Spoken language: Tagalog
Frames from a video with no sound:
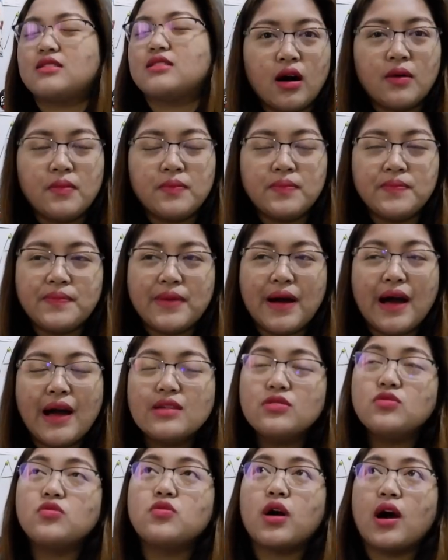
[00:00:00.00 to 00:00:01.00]
Um,
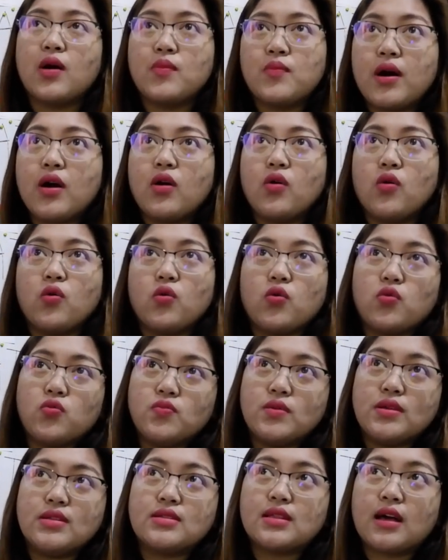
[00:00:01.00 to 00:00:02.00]
paano nga ba ako
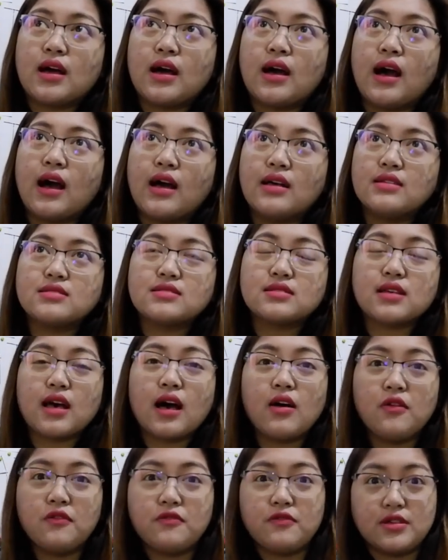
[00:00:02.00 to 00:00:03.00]
kumita
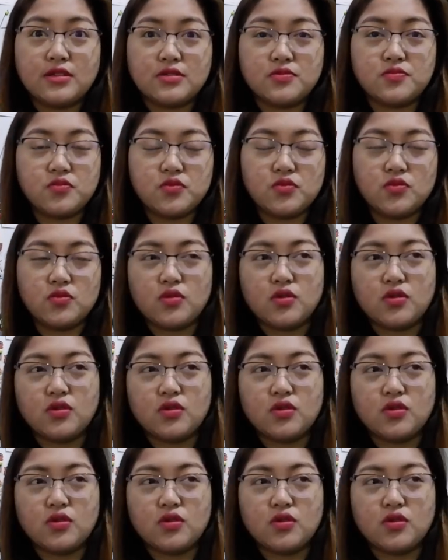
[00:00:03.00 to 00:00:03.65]
sa Facebook?